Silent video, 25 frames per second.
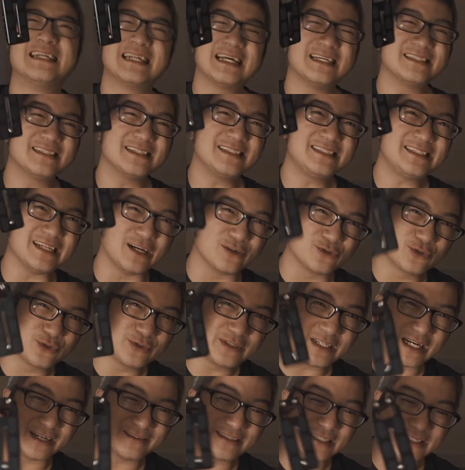但这角度
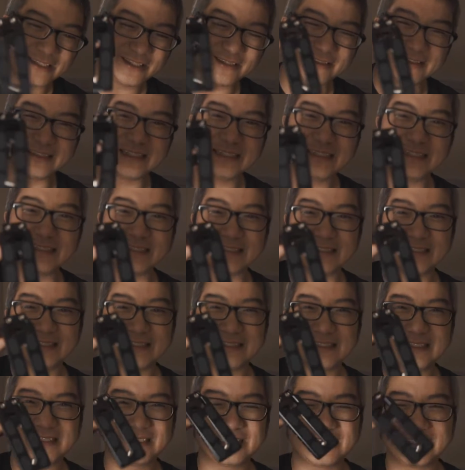调节就有一定的
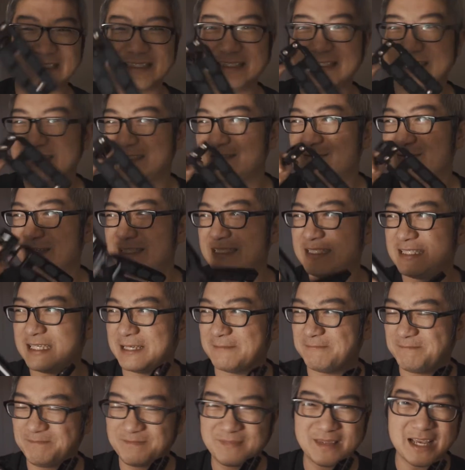危
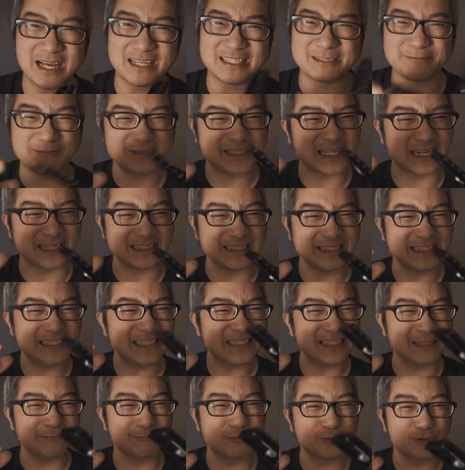险，或者讲一
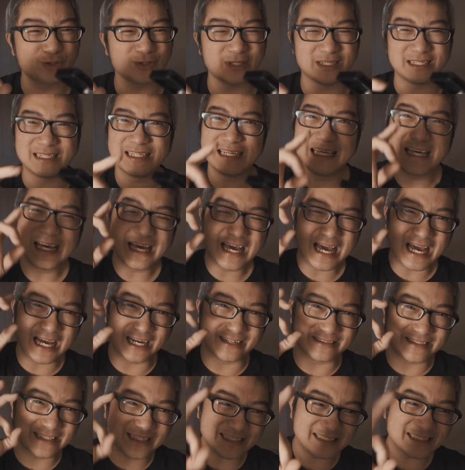定的不顺。
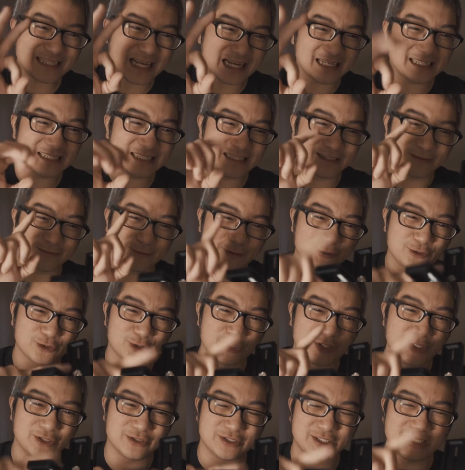还有第三个
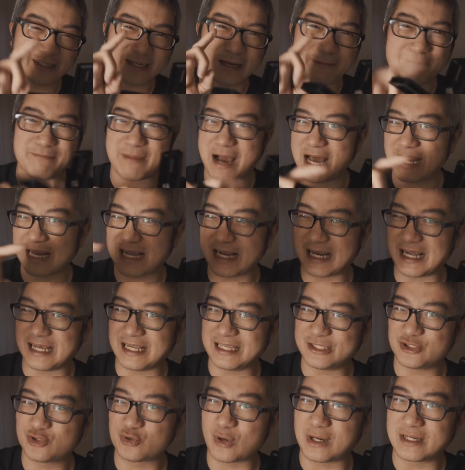作用，就可以把它
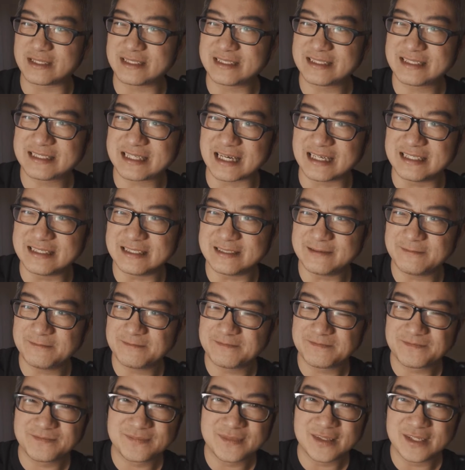来装灯，
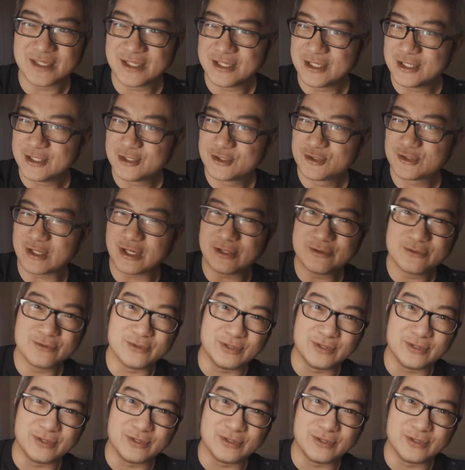装